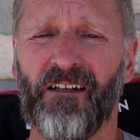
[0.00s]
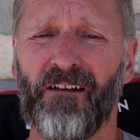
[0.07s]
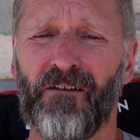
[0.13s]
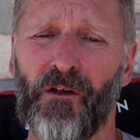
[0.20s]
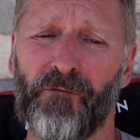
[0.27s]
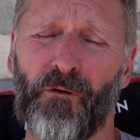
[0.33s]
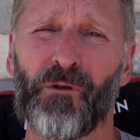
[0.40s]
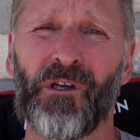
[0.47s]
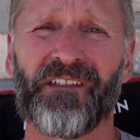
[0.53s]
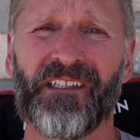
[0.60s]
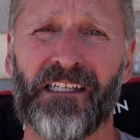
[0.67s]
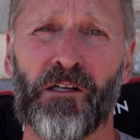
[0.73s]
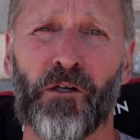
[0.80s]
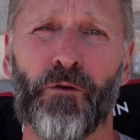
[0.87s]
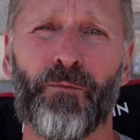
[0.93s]
le font dans
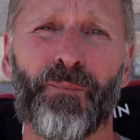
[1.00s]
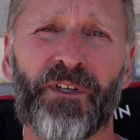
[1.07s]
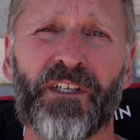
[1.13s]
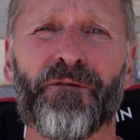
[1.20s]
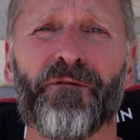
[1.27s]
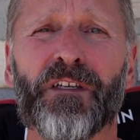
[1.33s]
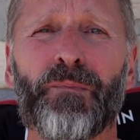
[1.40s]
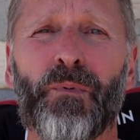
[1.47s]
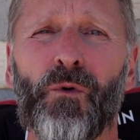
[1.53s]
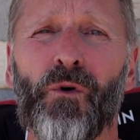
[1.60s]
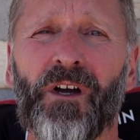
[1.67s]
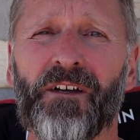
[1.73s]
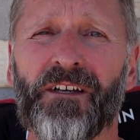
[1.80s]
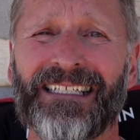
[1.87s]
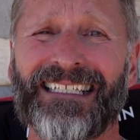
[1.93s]
des clubs privés
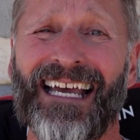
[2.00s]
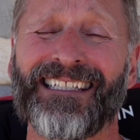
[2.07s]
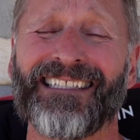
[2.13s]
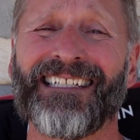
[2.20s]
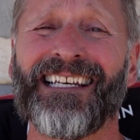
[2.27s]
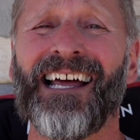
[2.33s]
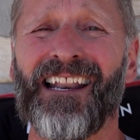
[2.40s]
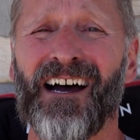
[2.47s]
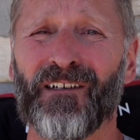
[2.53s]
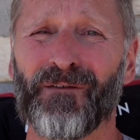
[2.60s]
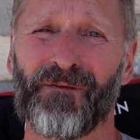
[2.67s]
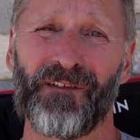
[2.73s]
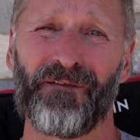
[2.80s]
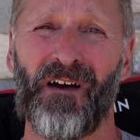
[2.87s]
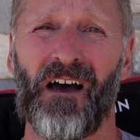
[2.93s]
pour euh, garder la langue
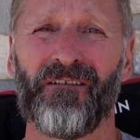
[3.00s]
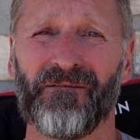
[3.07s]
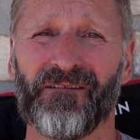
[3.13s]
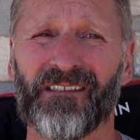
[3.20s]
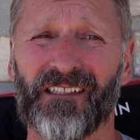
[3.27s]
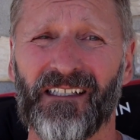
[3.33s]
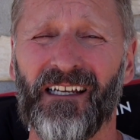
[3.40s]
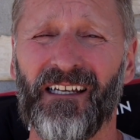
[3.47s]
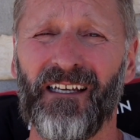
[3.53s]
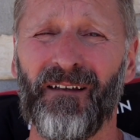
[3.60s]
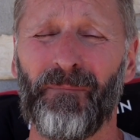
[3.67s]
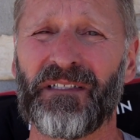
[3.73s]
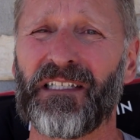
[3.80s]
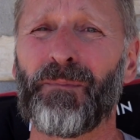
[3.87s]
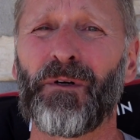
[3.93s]
vivante,
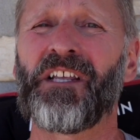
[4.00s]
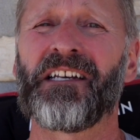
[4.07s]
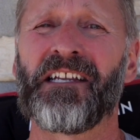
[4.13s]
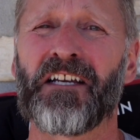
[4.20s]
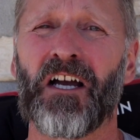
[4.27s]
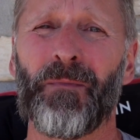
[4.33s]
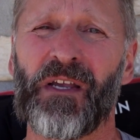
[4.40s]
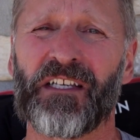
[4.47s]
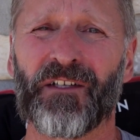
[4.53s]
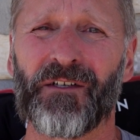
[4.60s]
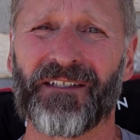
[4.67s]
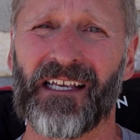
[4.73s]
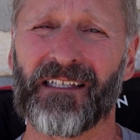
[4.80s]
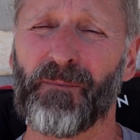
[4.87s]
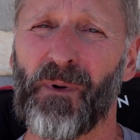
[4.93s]
mais c'est pas dans les commerces que
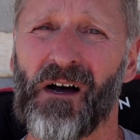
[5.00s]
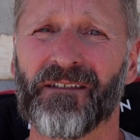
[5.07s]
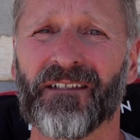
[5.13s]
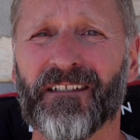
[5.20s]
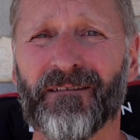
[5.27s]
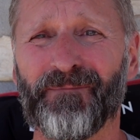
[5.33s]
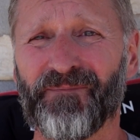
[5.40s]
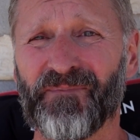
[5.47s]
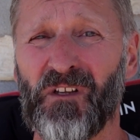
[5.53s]
ça se passe.